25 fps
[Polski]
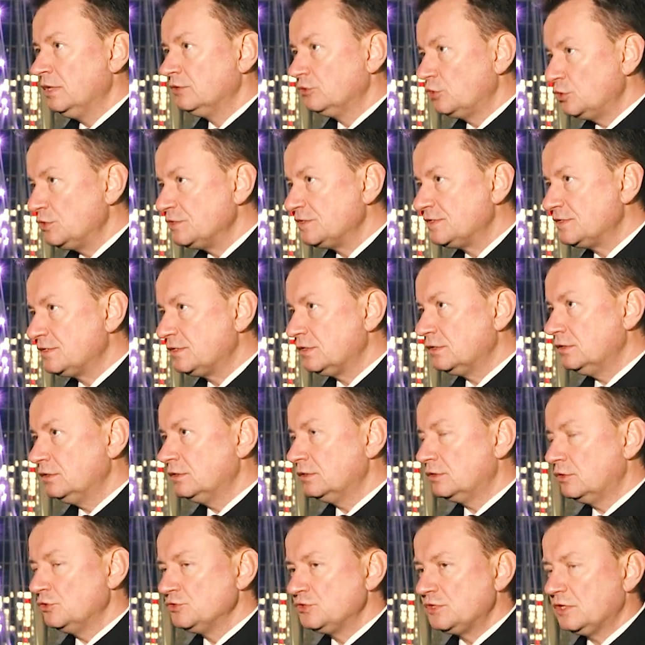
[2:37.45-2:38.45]
To jest
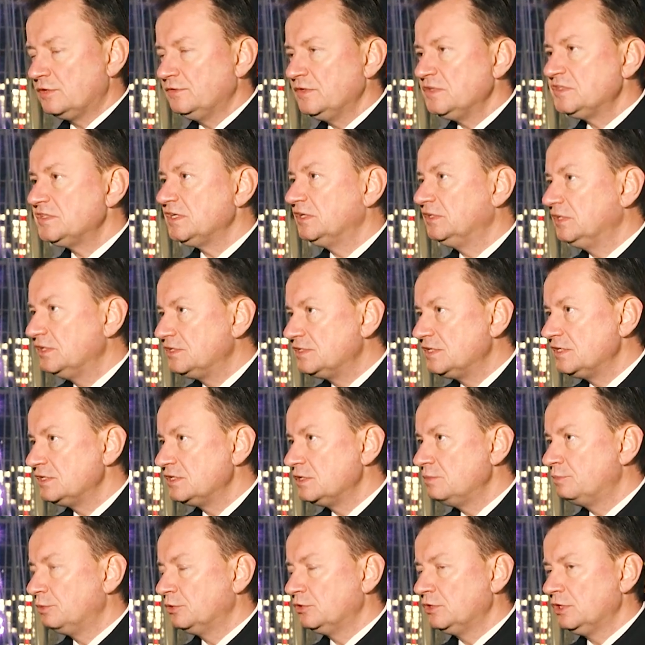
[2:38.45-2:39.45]
y, konsekwencja
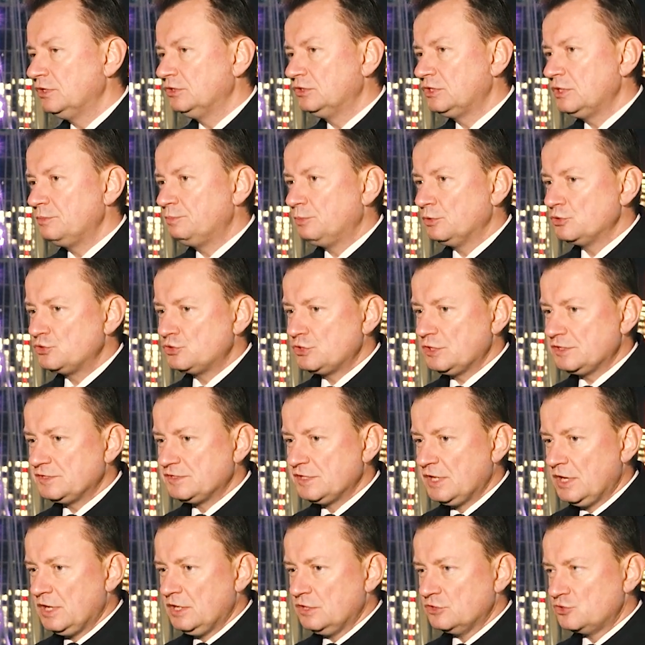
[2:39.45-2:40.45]
decyzji podjętej
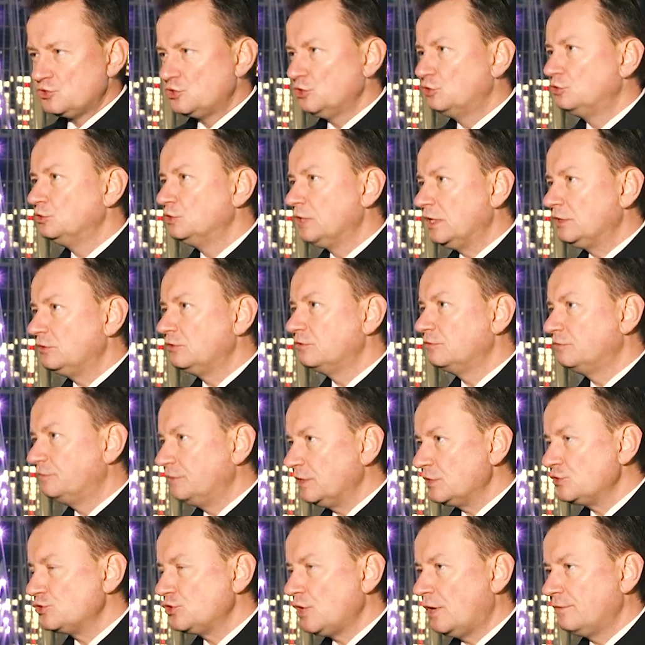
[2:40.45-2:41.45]
podczas szczytu NATO w
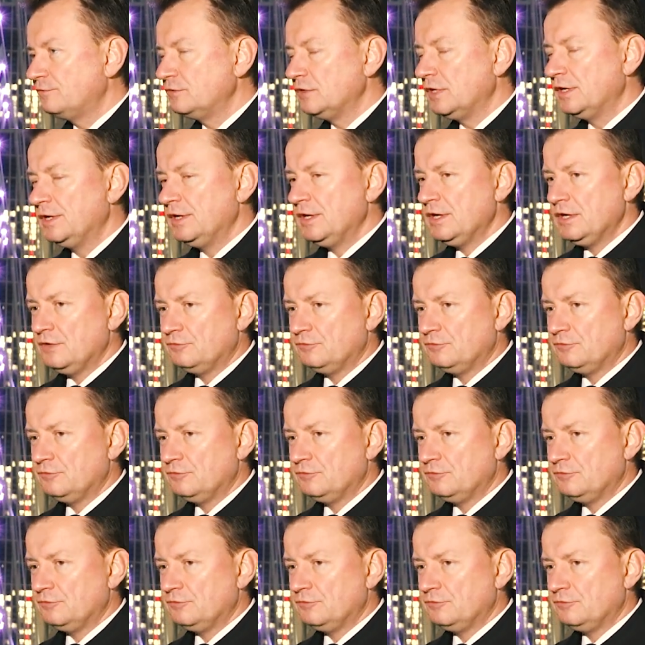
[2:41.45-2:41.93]
Warszawie